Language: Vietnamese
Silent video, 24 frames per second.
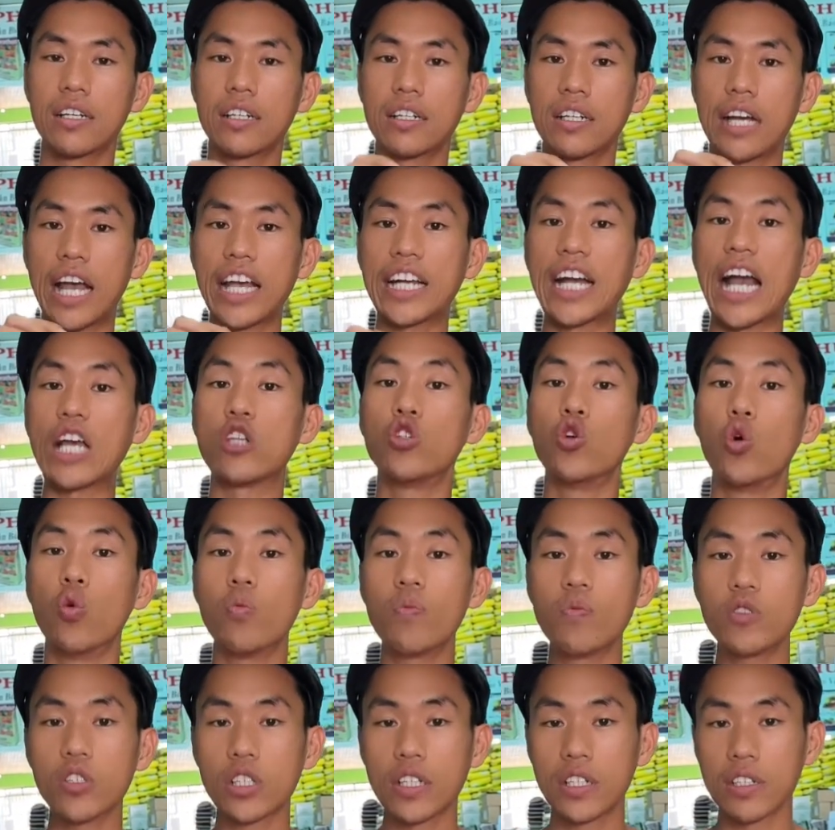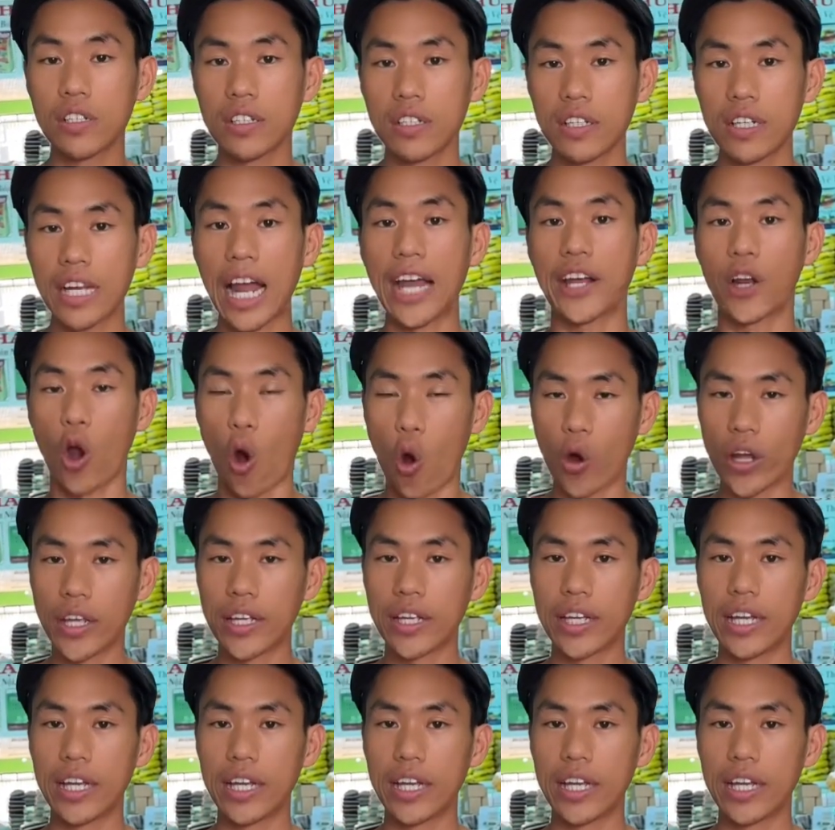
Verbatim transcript: cây cải nhúm này rồi